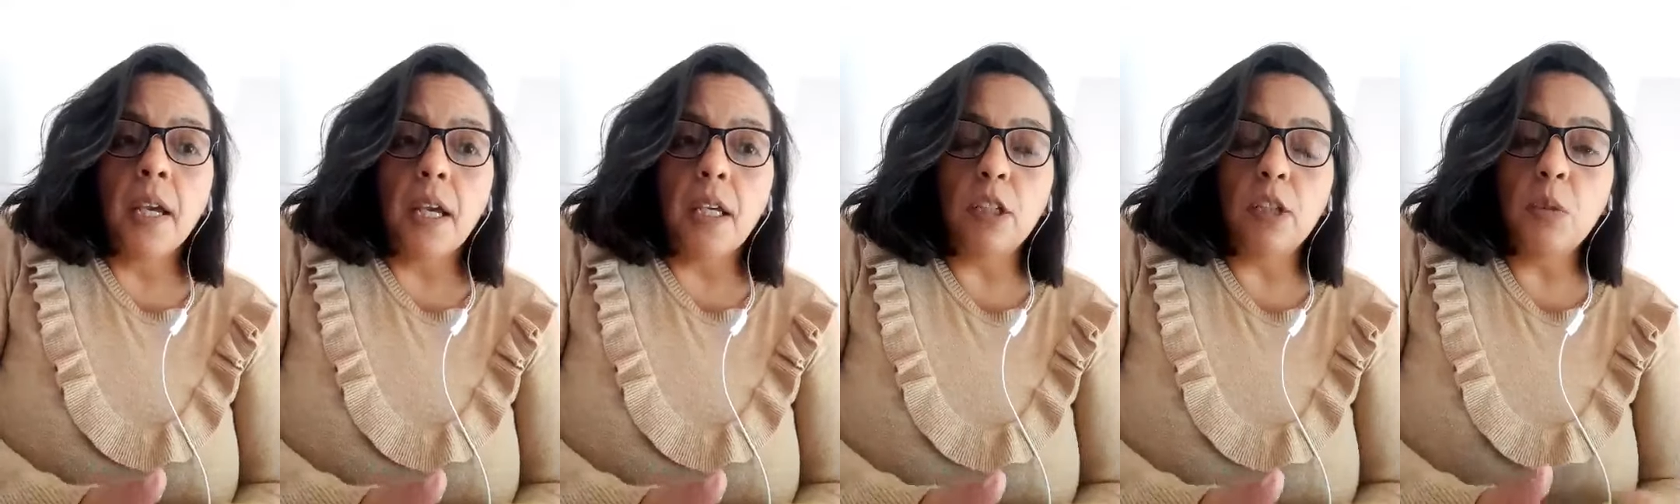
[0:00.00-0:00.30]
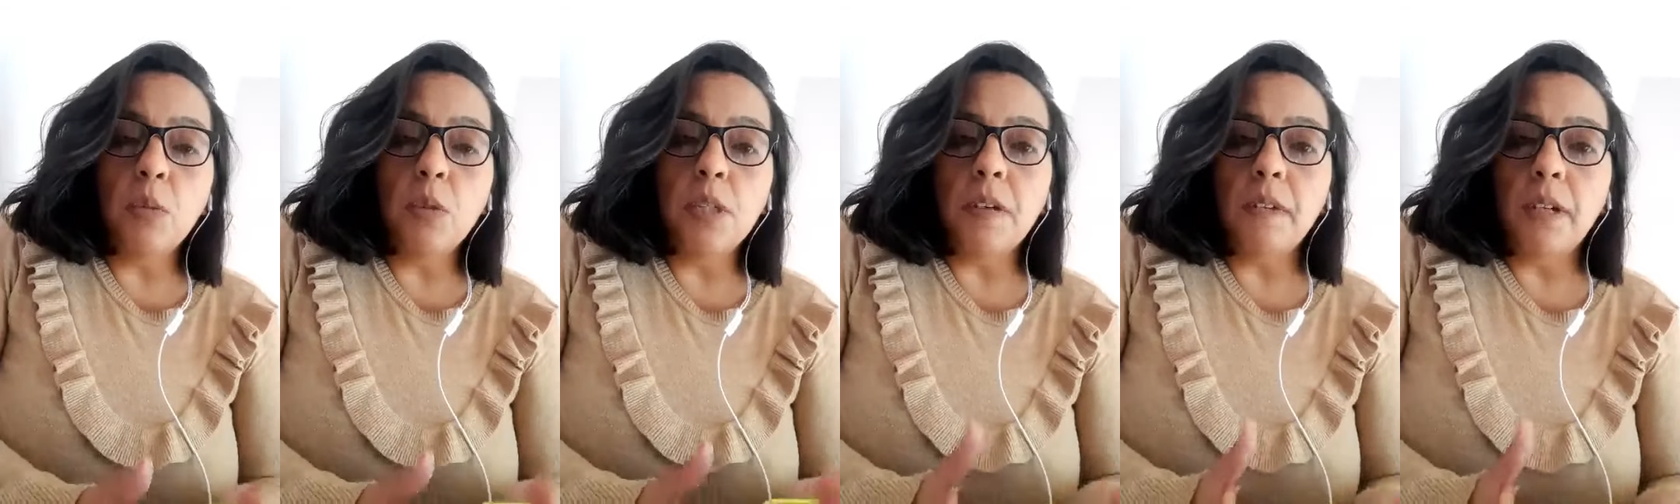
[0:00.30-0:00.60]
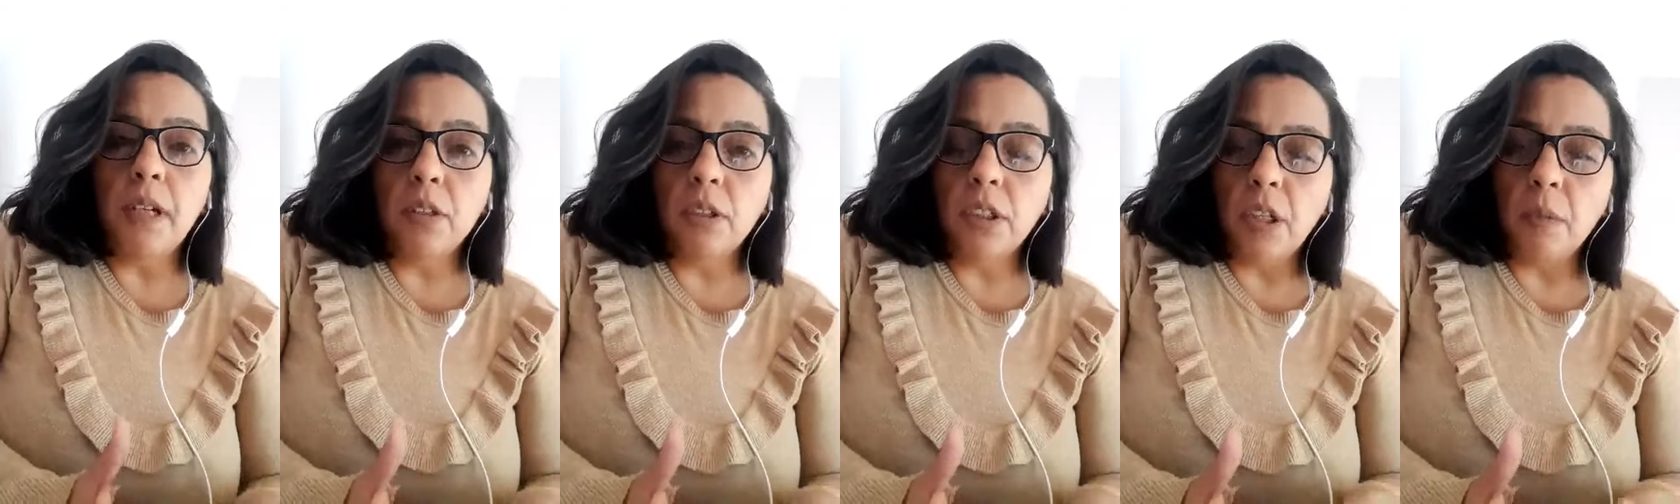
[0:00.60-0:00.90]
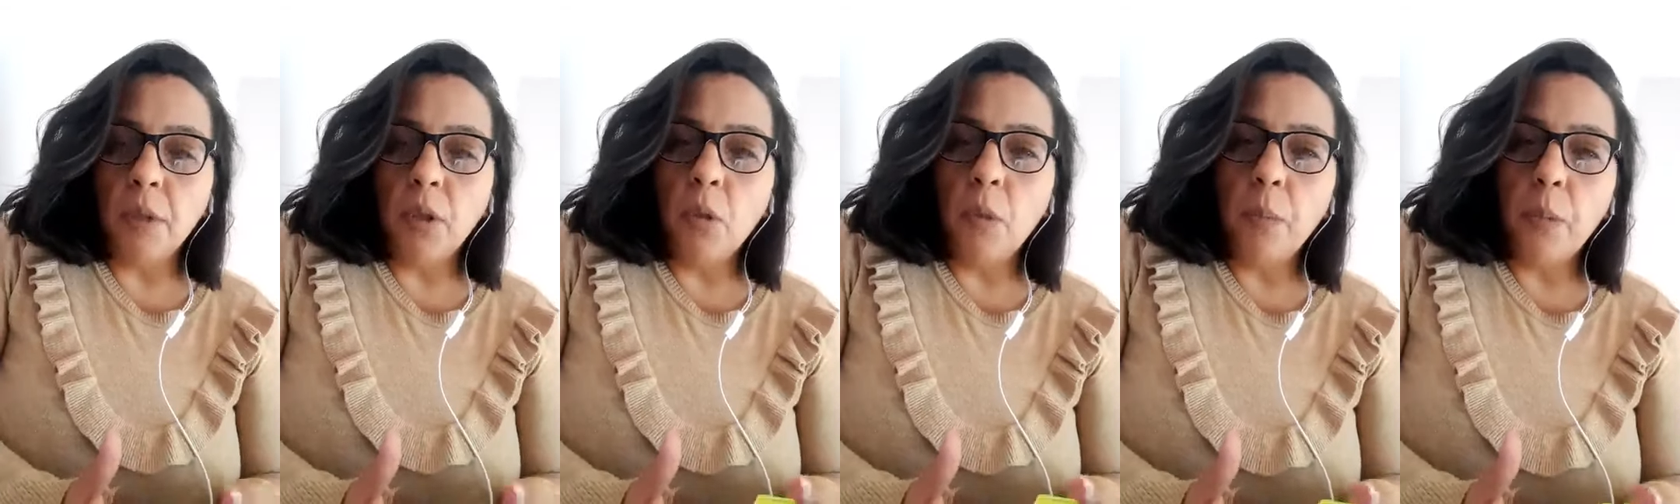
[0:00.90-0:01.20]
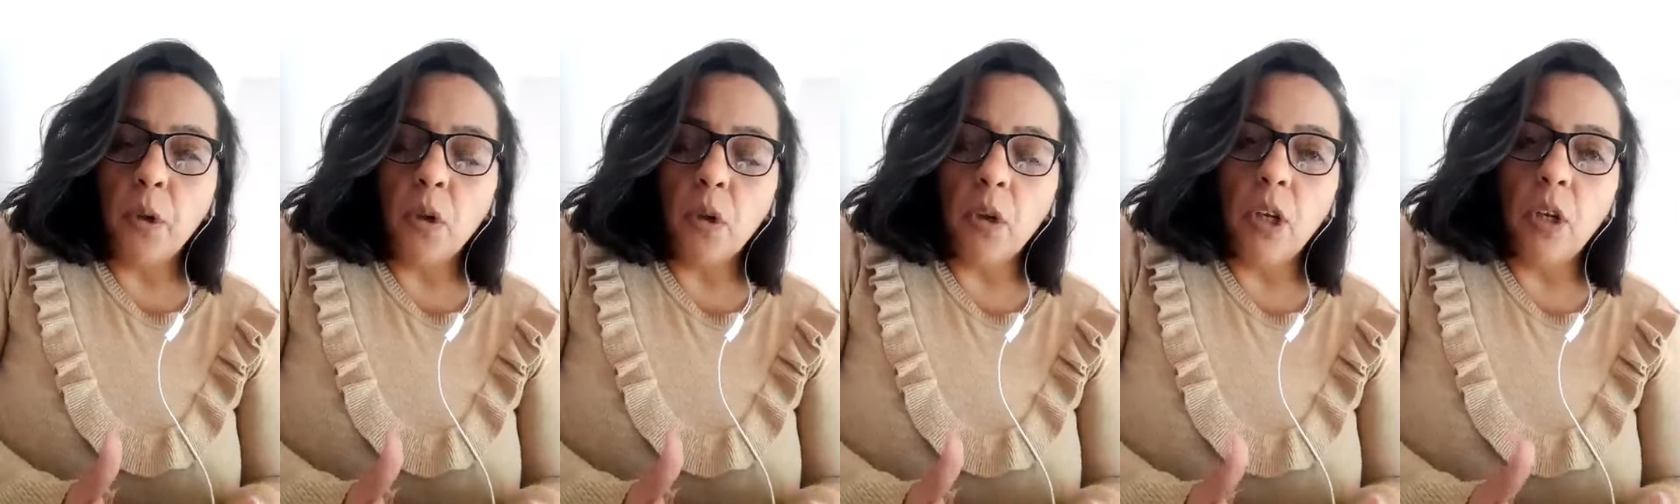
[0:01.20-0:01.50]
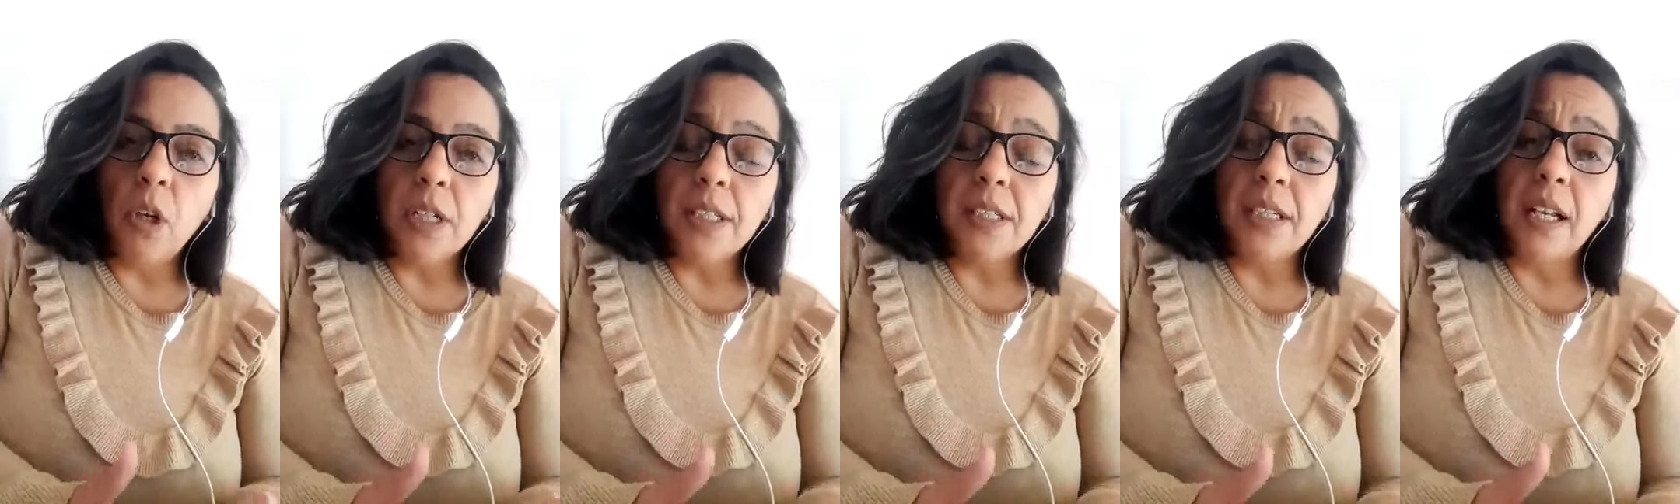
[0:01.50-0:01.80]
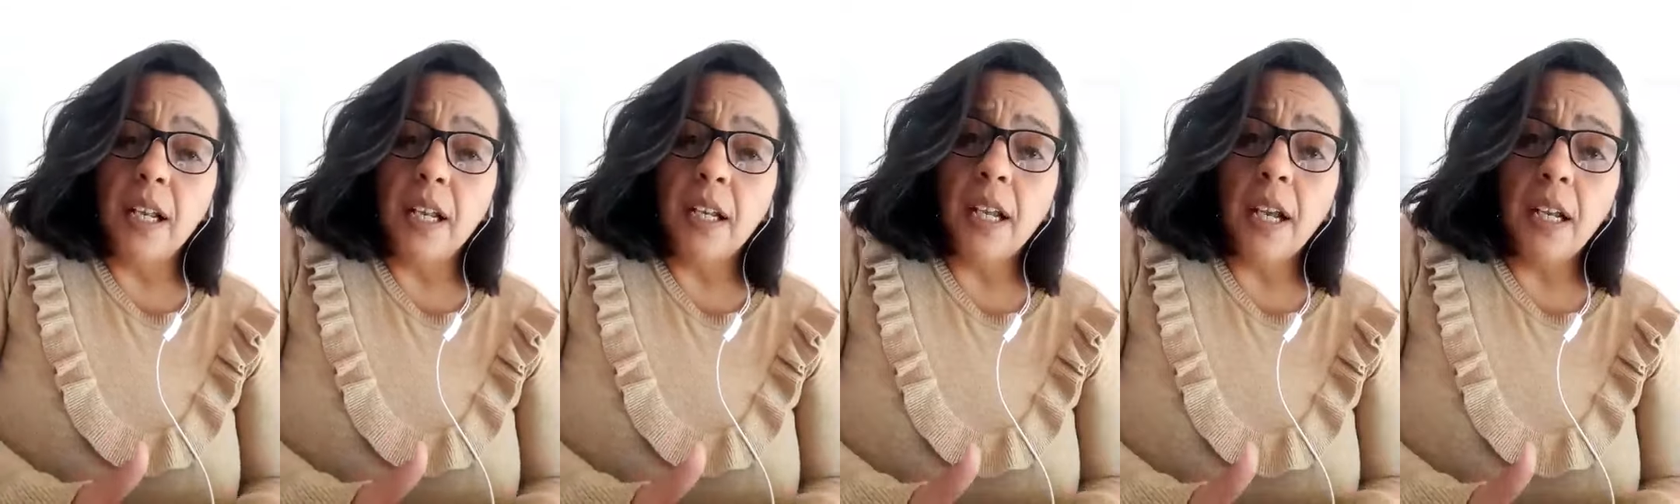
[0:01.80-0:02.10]
Estuvimos hablando también un poco de lo que es
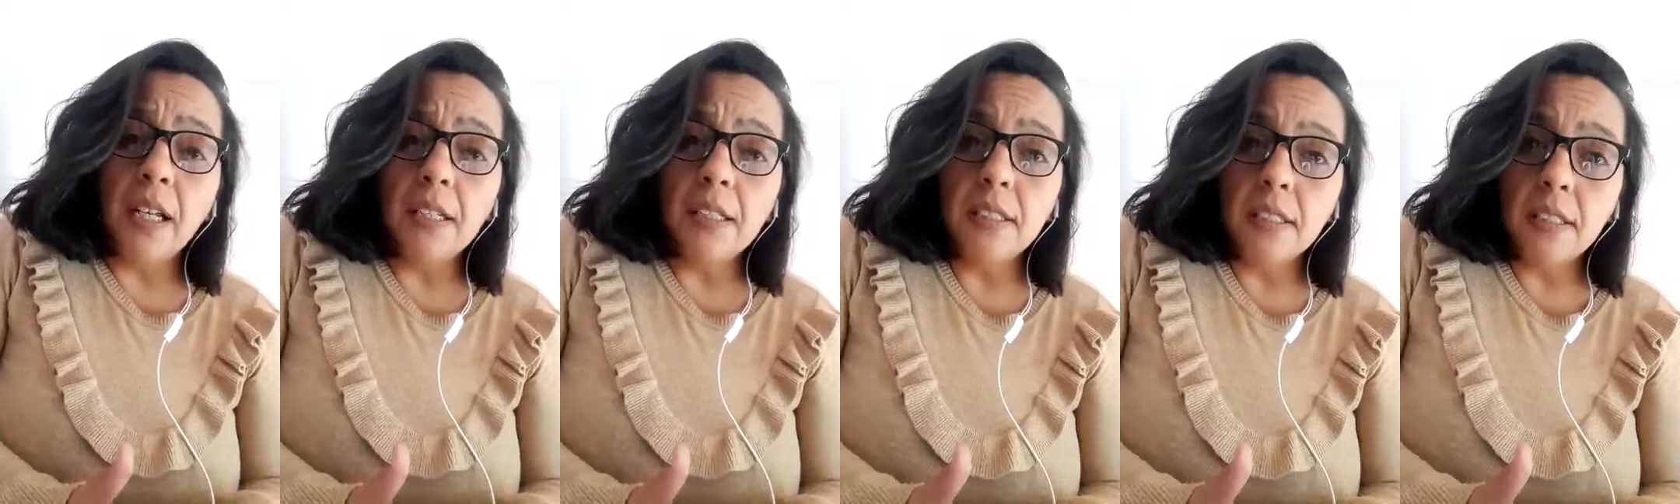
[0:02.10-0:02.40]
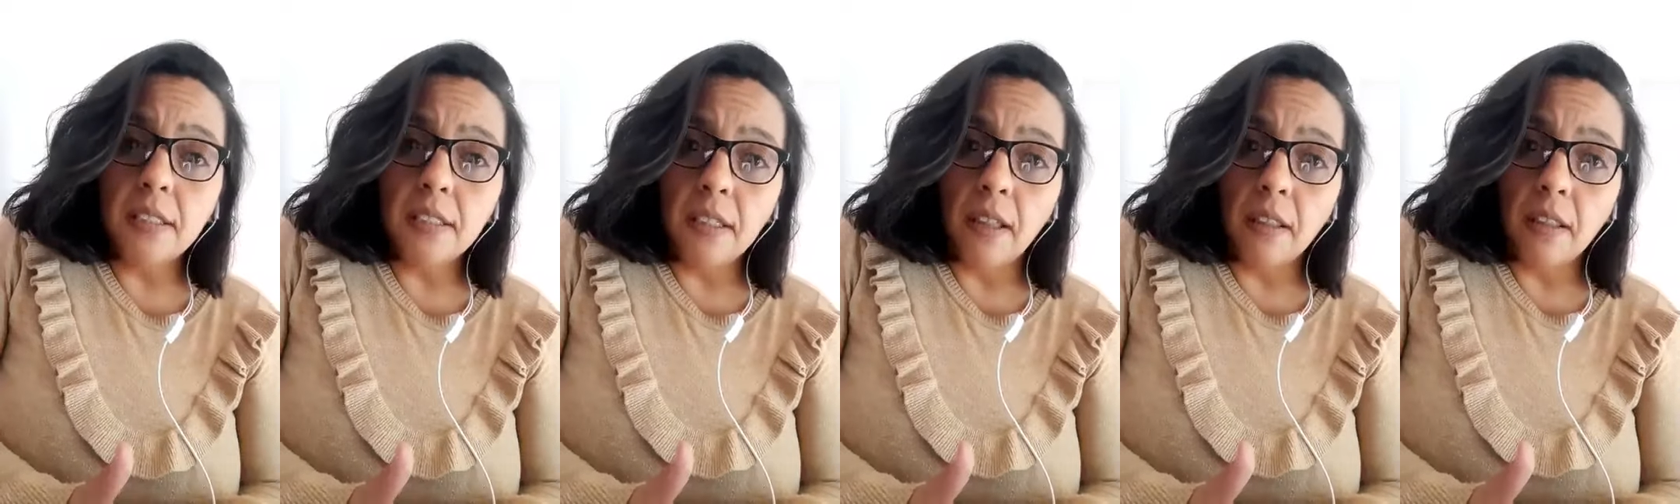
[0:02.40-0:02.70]
el análisis